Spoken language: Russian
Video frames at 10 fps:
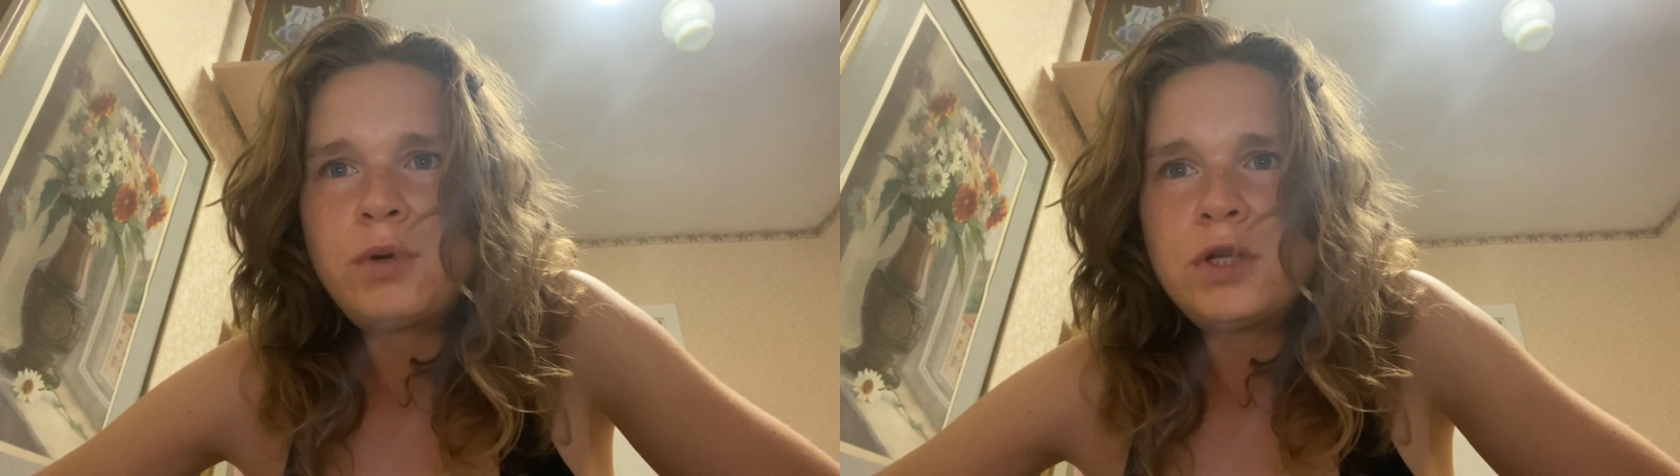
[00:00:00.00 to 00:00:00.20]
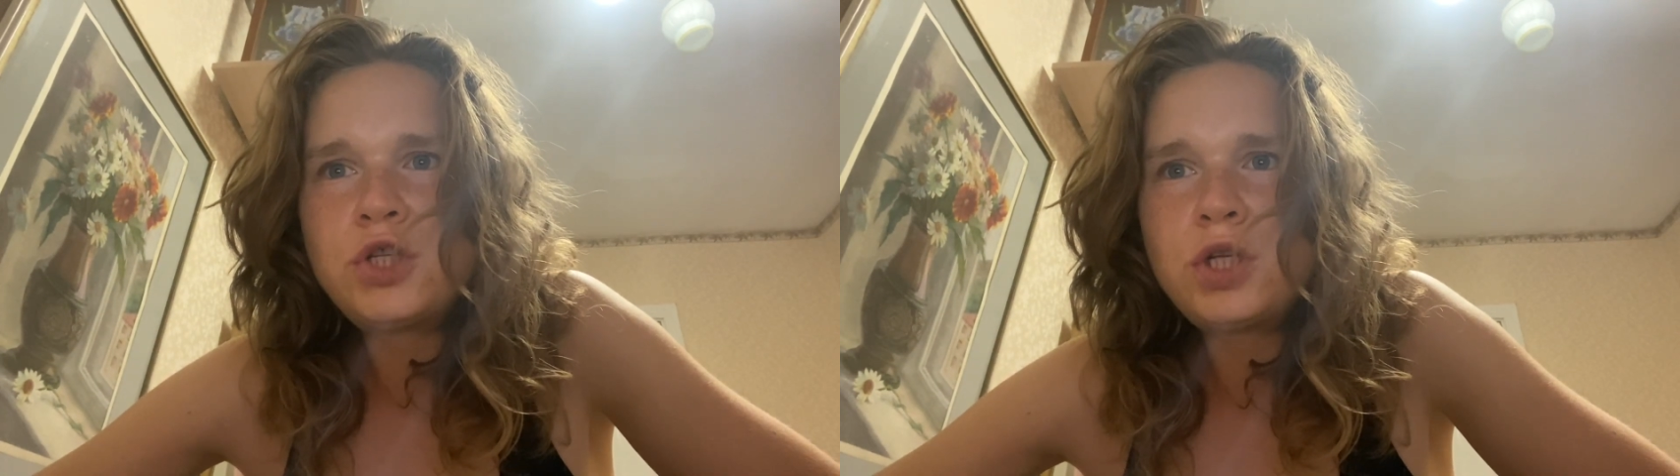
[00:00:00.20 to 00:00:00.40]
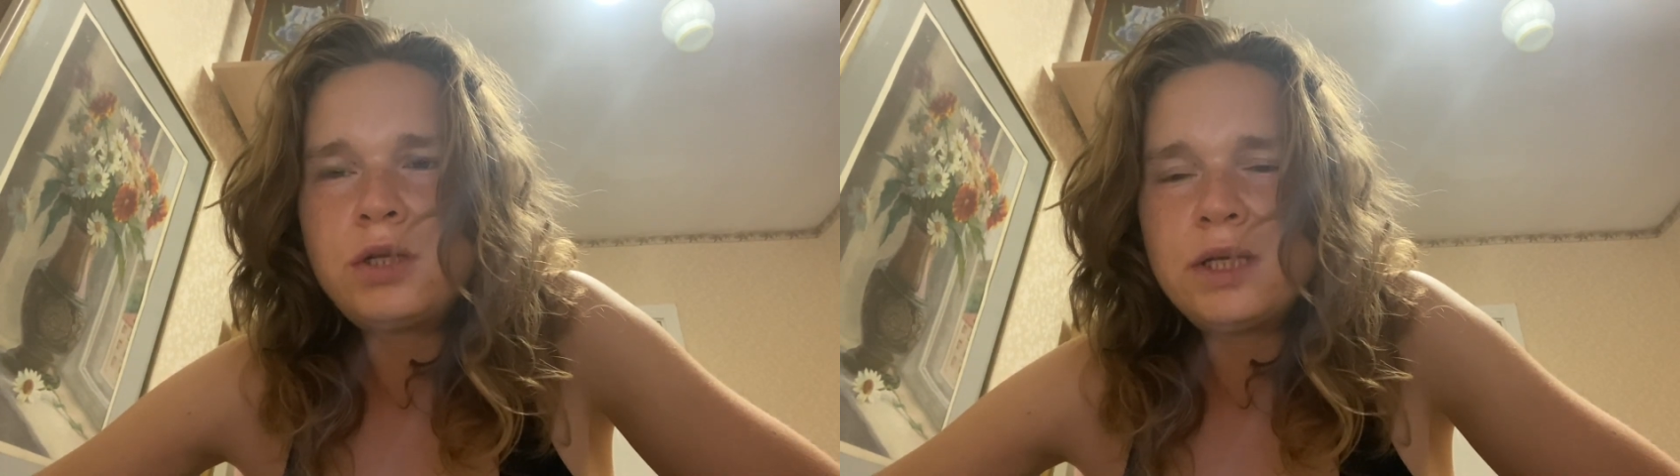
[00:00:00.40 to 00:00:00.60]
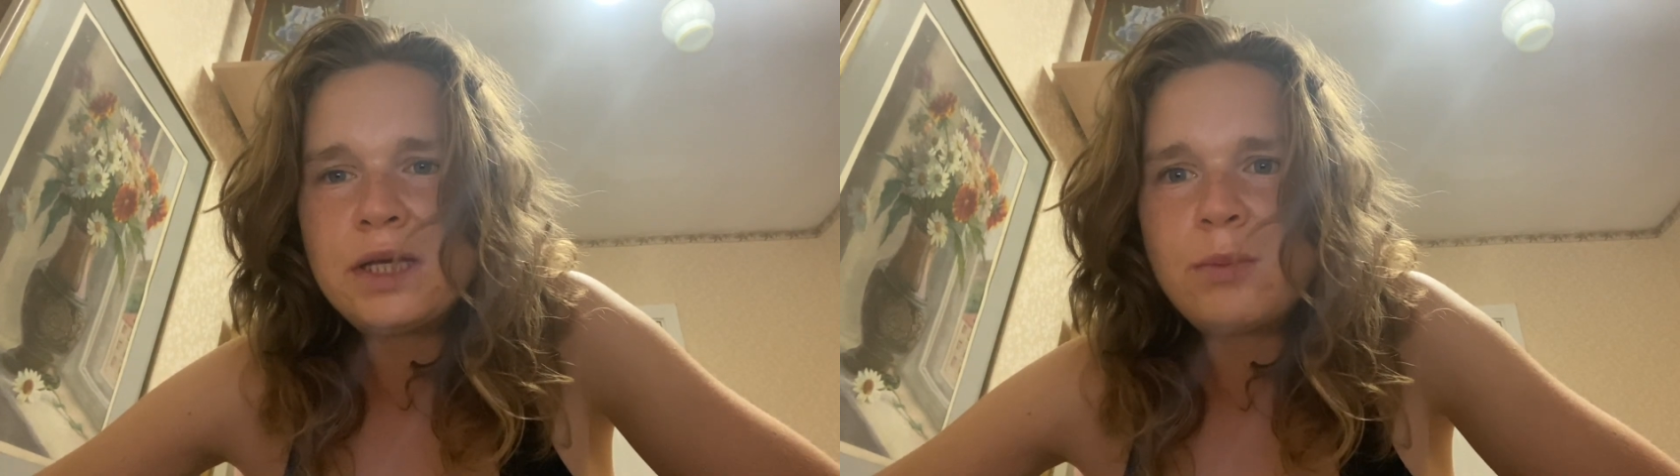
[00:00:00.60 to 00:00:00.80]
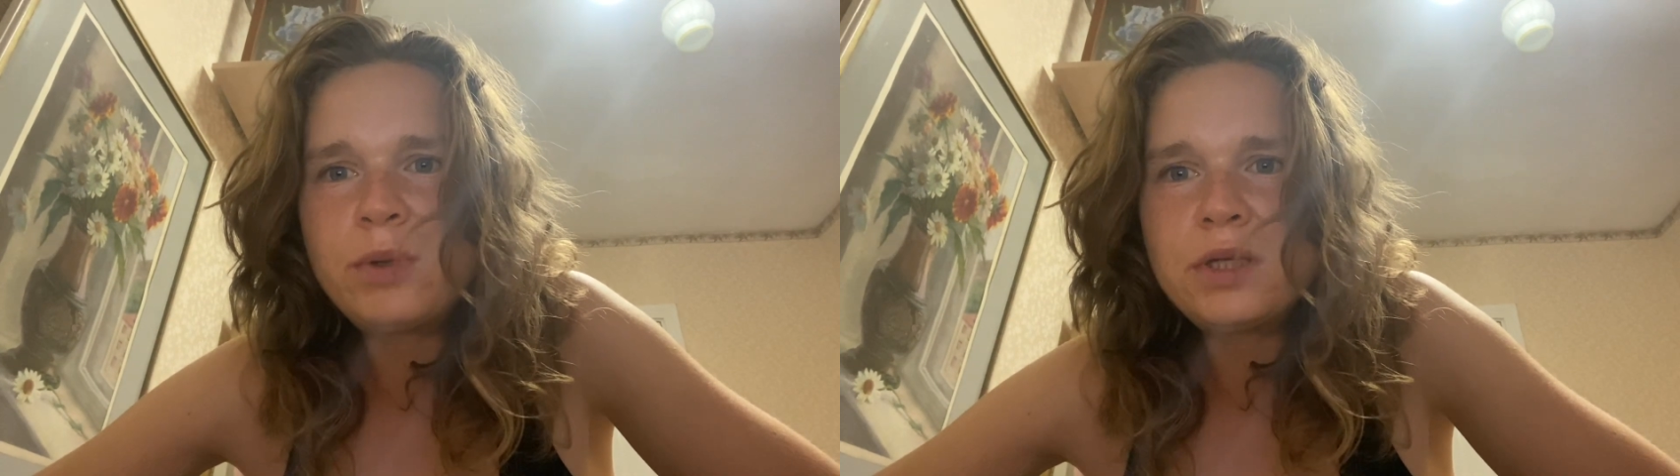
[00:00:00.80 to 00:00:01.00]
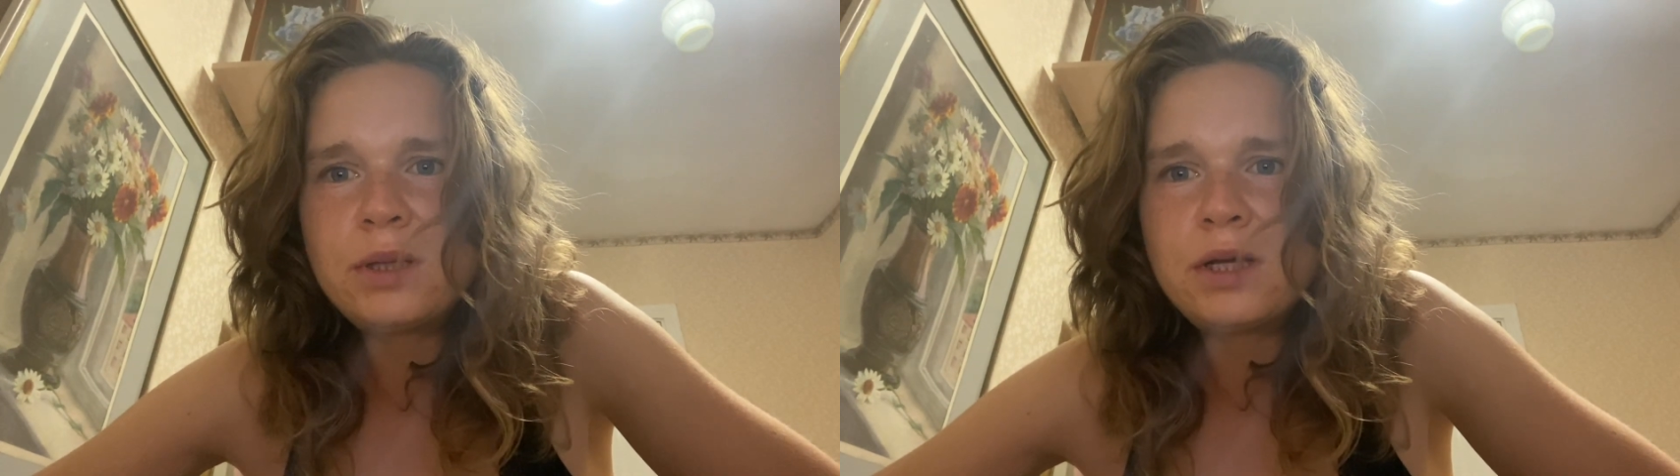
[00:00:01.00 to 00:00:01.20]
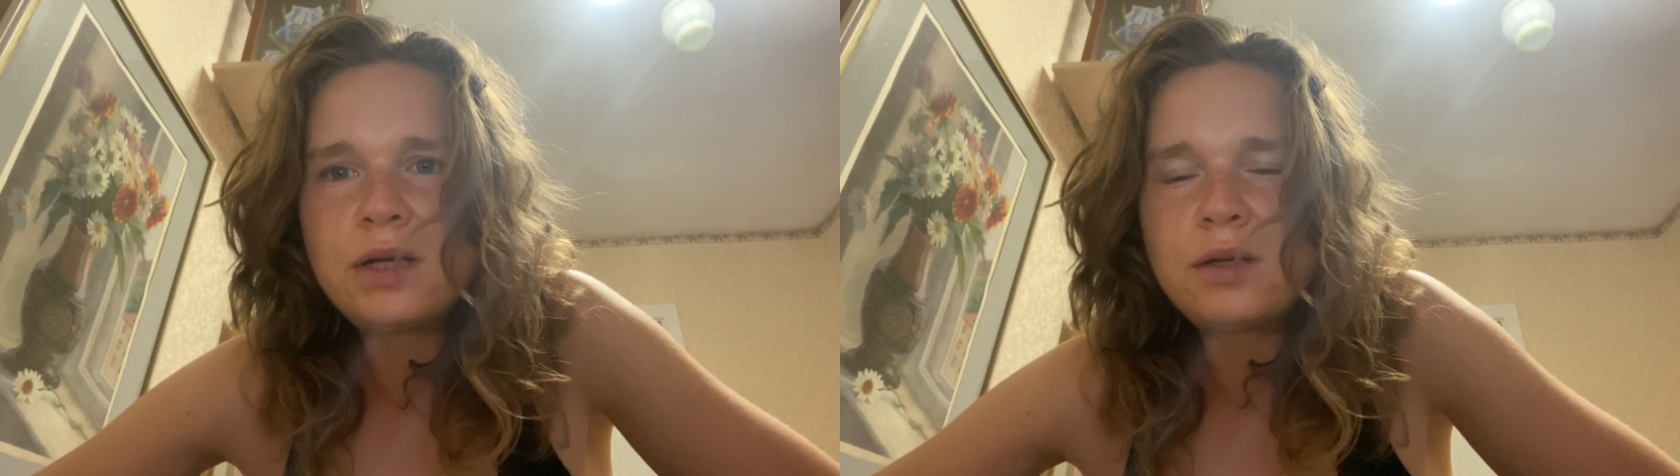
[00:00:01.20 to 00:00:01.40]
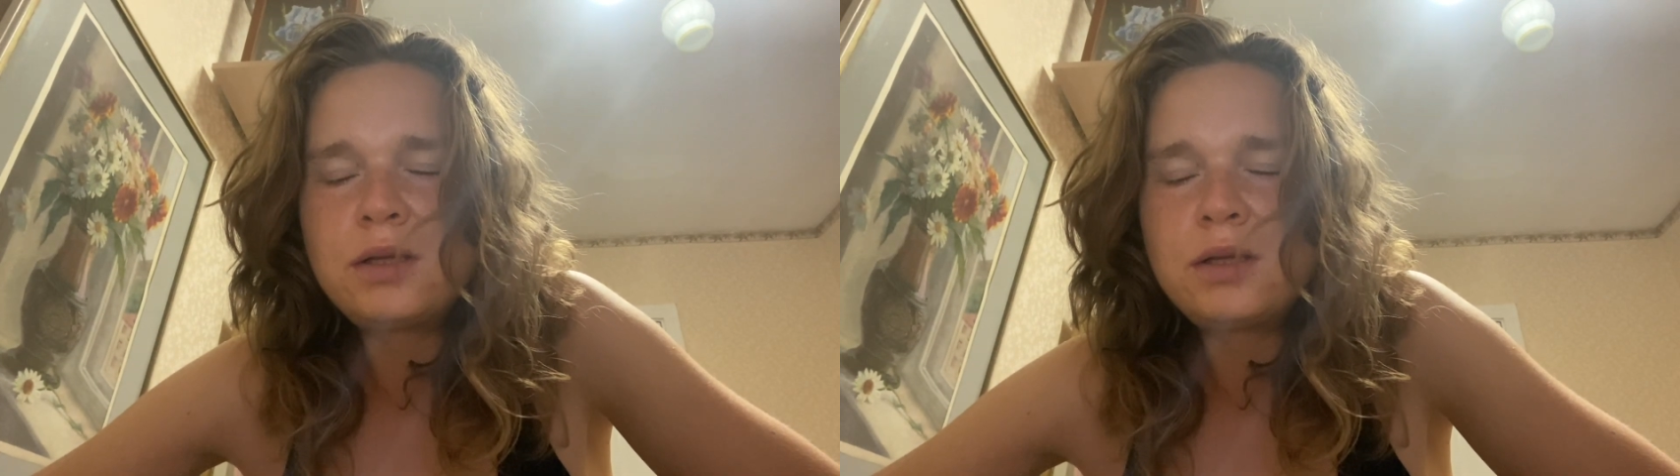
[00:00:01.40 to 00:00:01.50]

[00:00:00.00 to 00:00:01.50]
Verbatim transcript: причины я поняла,